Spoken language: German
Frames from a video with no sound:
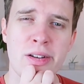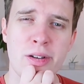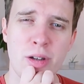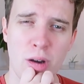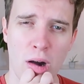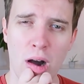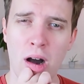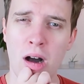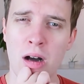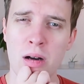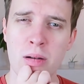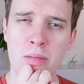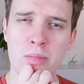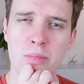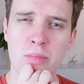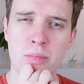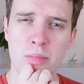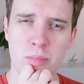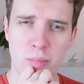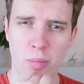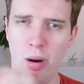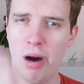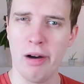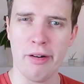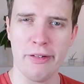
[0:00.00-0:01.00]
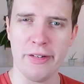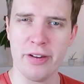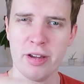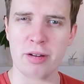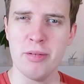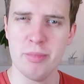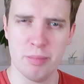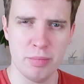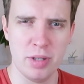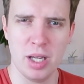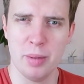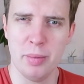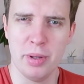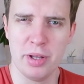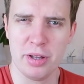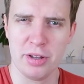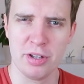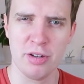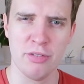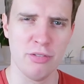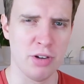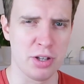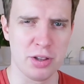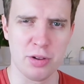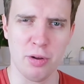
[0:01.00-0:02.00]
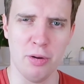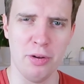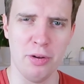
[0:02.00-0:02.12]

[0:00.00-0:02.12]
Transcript: ja, Mach ich, nehme ich, was